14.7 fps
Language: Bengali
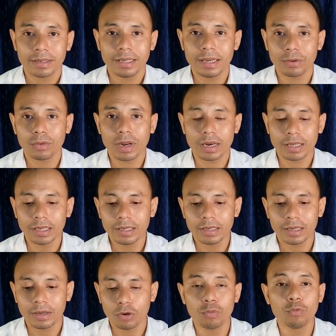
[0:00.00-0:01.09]
ইয়েগুলো আর কি
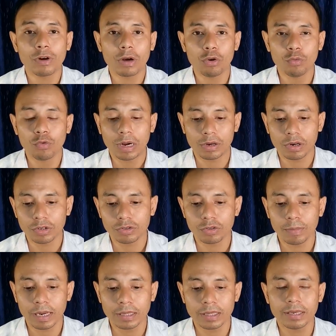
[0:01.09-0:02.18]
হোমওয়ার্ক হোমওয়ার্ক করার জন্য
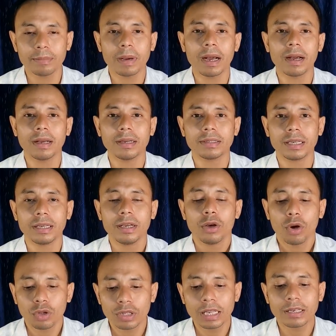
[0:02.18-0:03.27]
বাড়িতে বা সেই
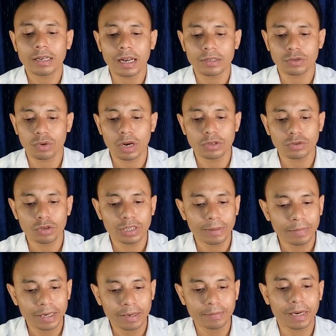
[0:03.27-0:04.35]
অনলাইন ক্লাস করার জন্য
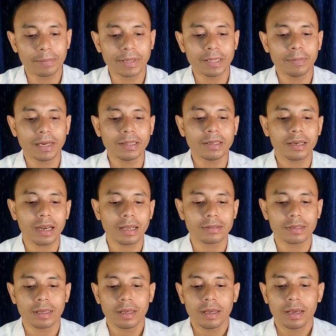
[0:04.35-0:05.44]
ট্যাবলেট আপনারা পেতে পারেন ক্লাস
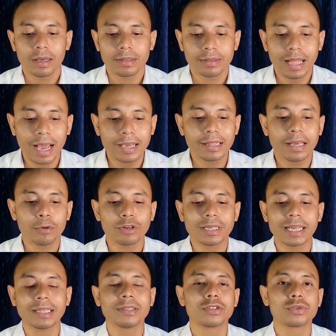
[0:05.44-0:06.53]
নাইন এবং
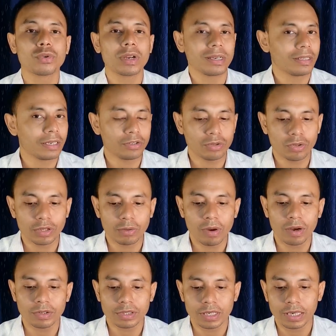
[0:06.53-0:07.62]
টেন স্টুডেন্টদের জন্য দেওয়া
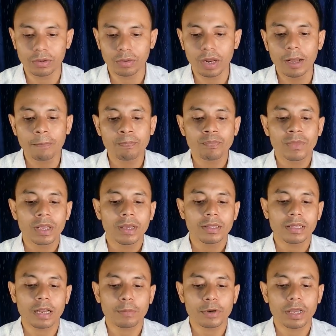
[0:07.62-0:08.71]
হচ্ছে এইগুলা
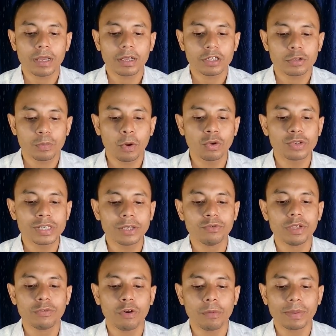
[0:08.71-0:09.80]
তারপরে স্পোর্টস
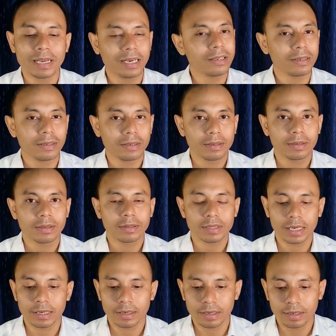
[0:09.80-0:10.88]
ইউনিফর্ম কিট
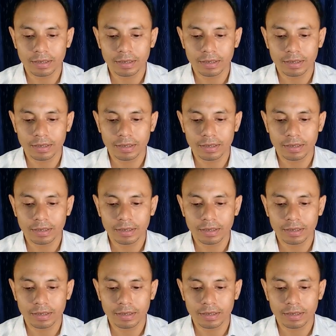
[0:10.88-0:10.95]
সেই